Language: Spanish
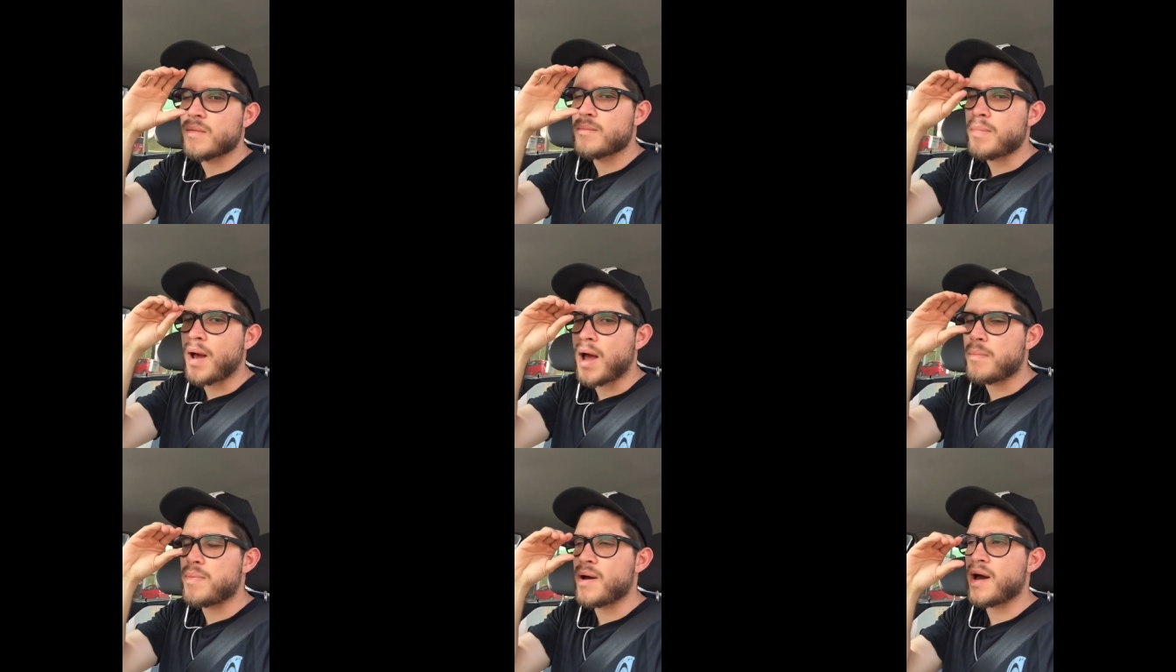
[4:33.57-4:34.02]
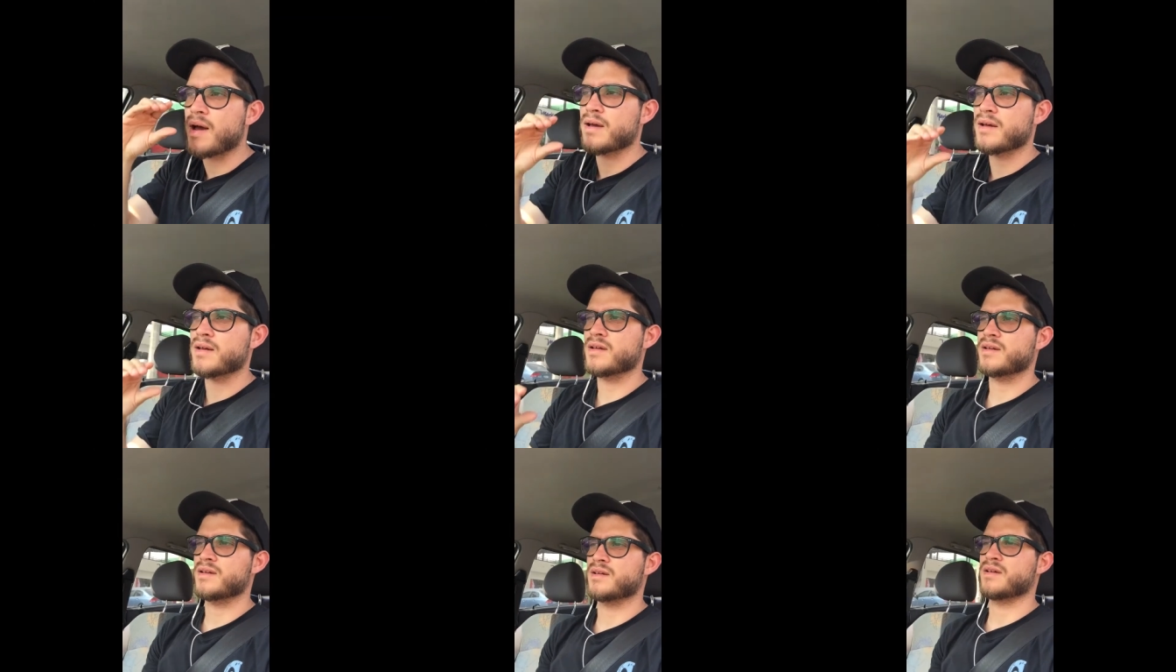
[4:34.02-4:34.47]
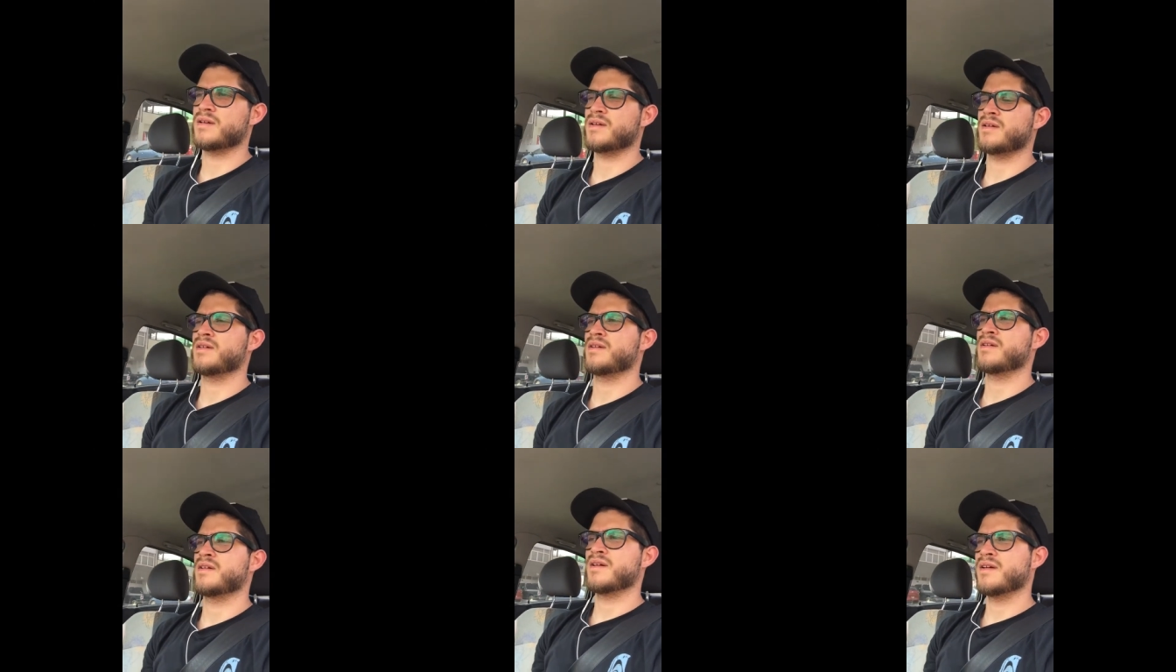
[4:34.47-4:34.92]
Papá.
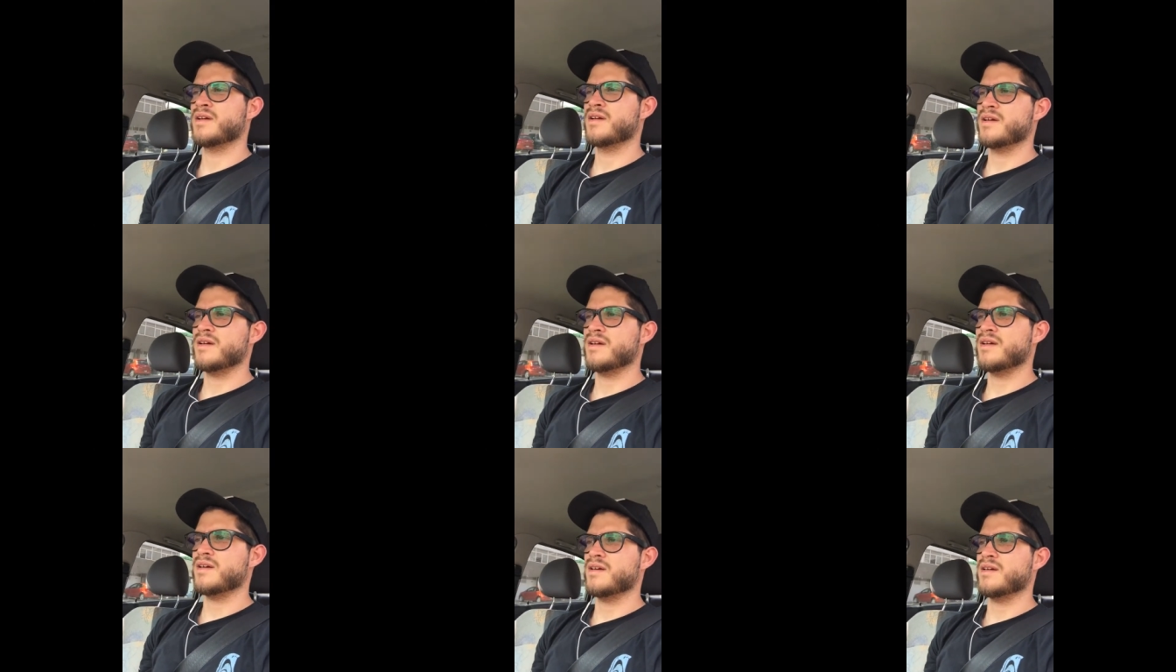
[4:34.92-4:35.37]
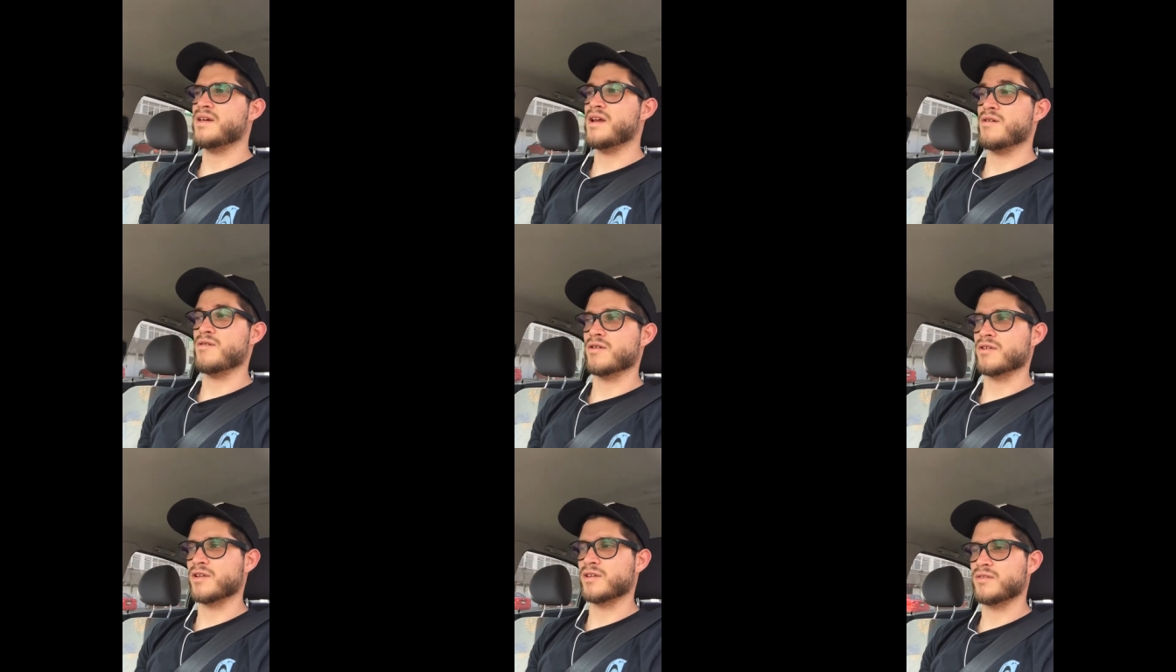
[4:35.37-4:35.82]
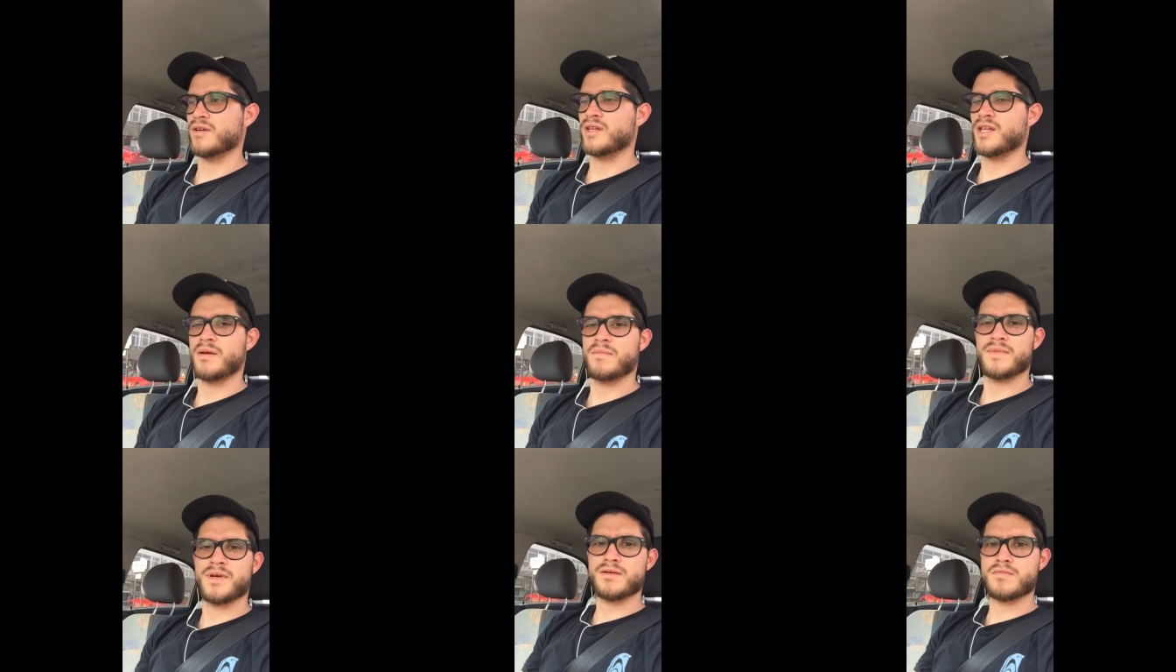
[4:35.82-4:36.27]
Y el gordito
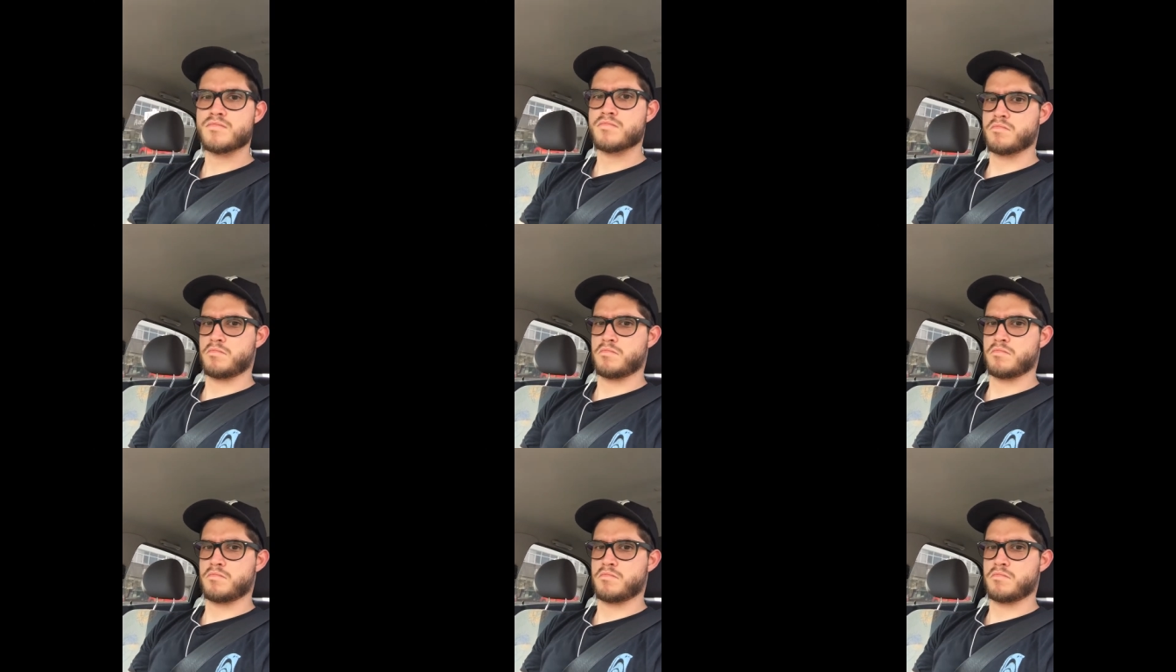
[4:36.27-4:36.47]
también.